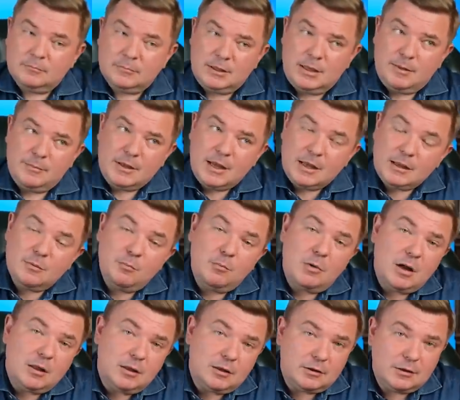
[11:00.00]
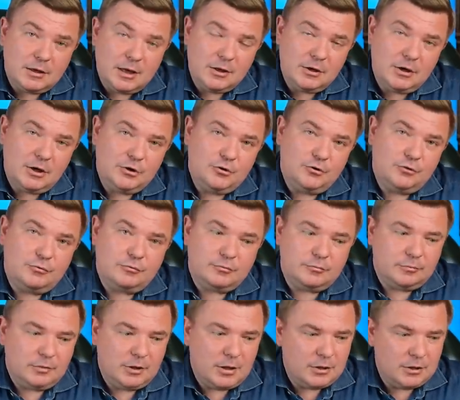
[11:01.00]
для меня это мало, я не
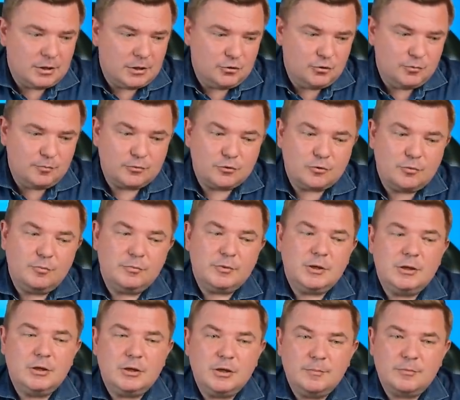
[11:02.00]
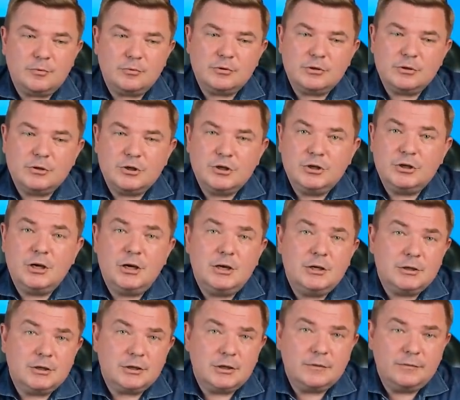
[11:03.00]
хочу, я не хочу, чтобы у меня деньги просто
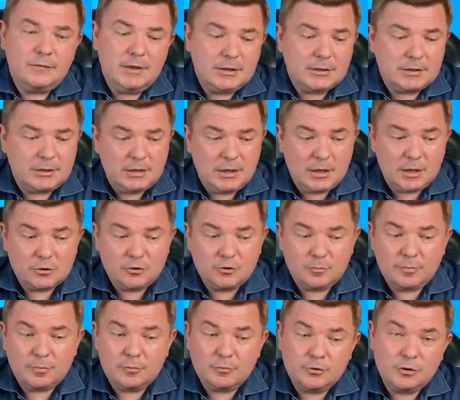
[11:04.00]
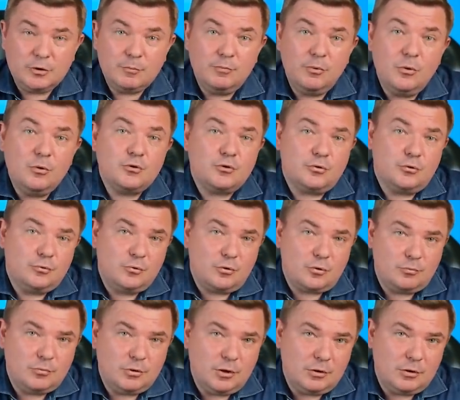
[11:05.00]
защищались от инфляции, я хочу получить большую норму